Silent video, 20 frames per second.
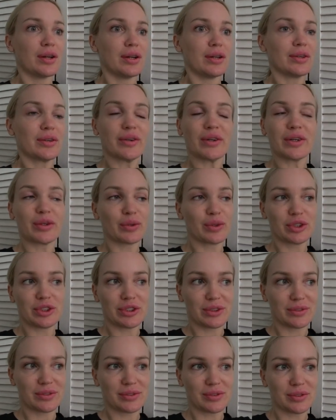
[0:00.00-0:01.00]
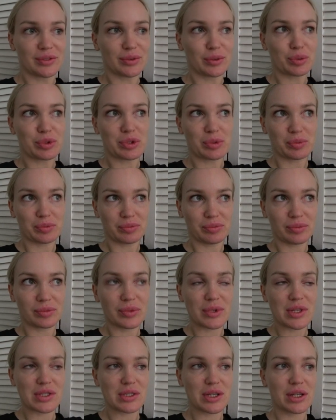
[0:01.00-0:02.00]
Он, короче, в общем,
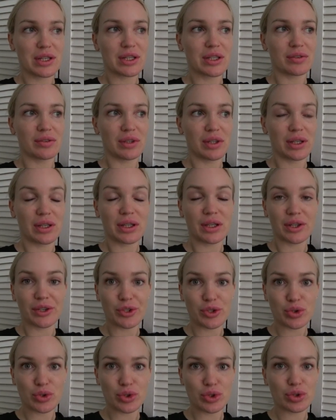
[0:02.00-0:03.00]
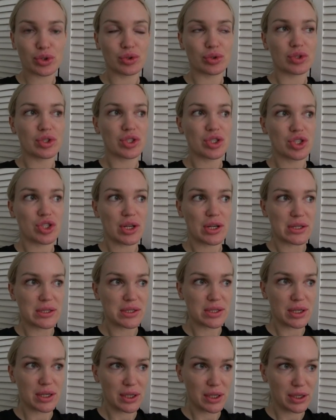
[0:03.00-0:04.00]
изолировала. И хорошо, что
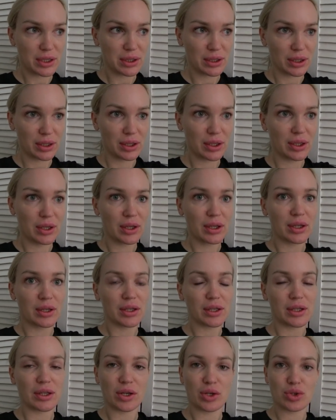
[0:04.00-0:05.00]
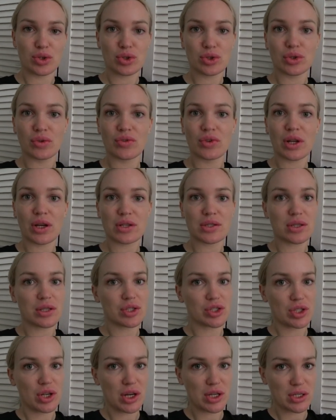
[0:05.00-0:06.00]
сейчас лето, и хорошо, что так
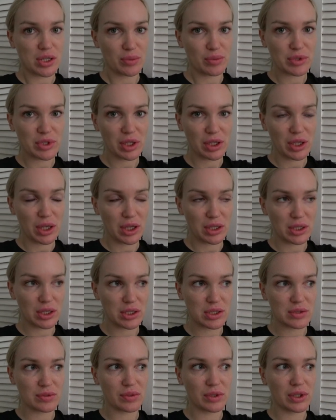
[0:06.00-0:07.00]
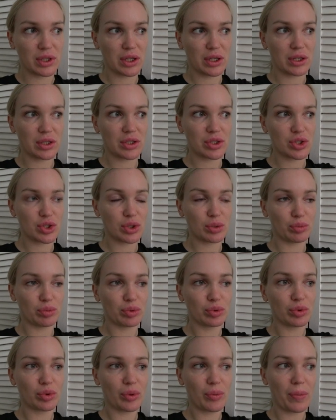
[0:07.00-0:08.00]
сложились обстоятельства. Я, конечно,
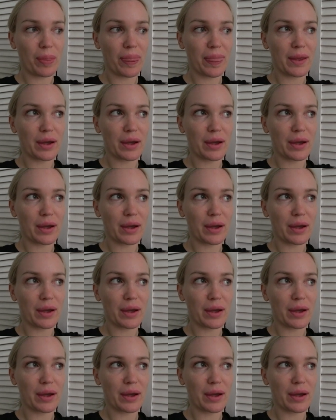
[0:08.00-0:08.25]
буду...